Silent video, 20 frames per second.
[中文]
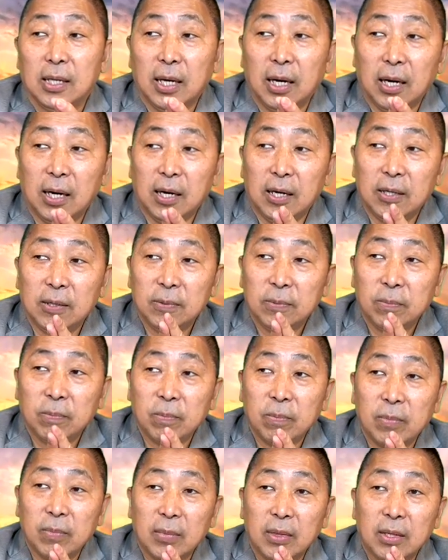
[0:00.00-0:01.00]
那，
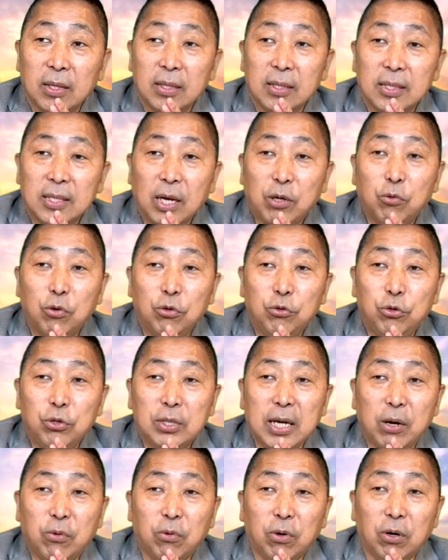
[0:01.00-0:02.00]
在过去，
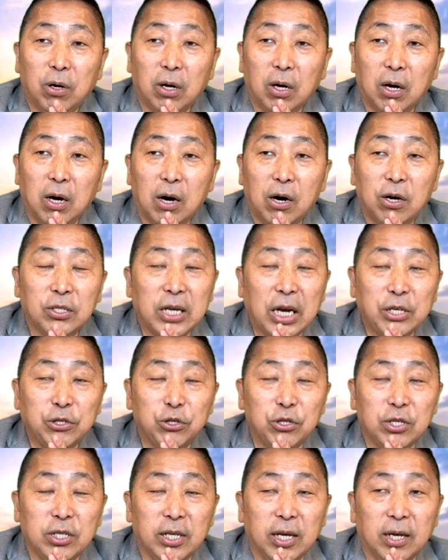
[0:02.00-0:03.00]
在我二三
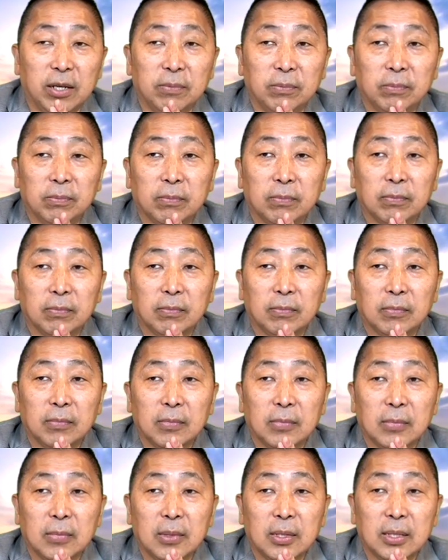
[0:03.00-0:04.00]
十年
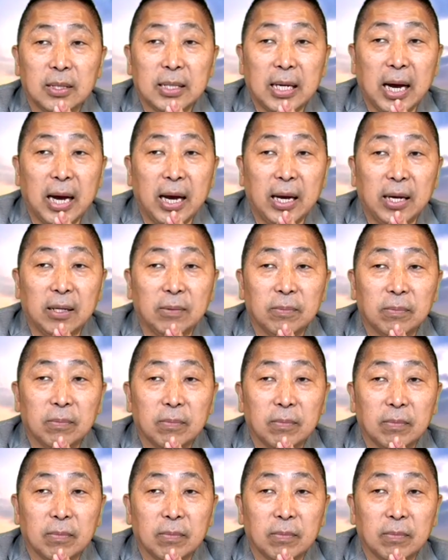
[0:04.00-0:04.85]
在